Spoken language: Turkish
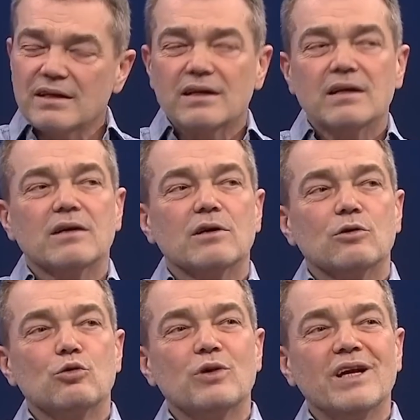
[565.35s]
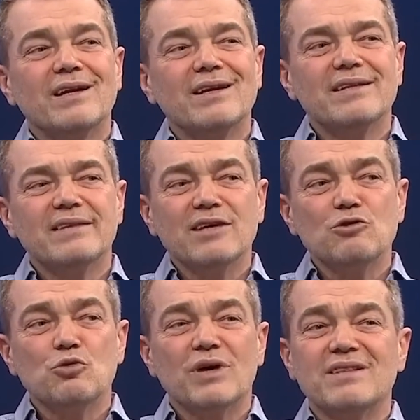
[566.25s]
Evet. Kur'an'a
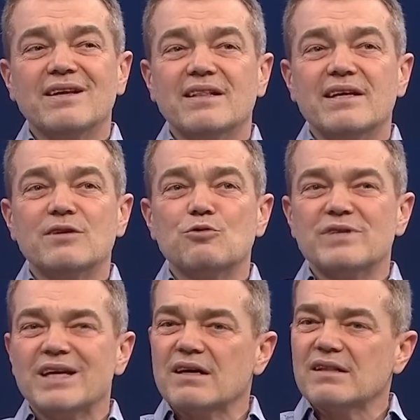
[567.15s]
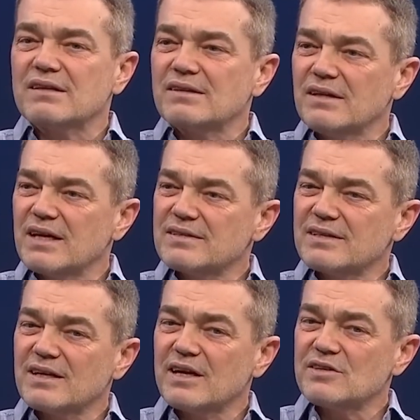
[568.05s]
neden güvendiklerini güzel
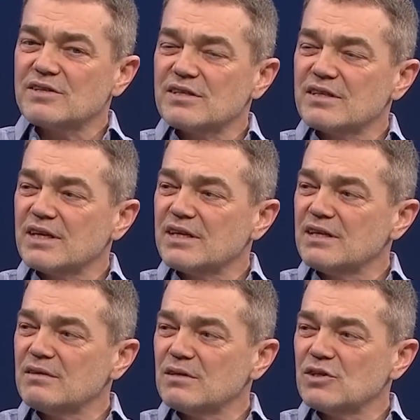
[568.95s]
anlatırlarsa karşısındakinin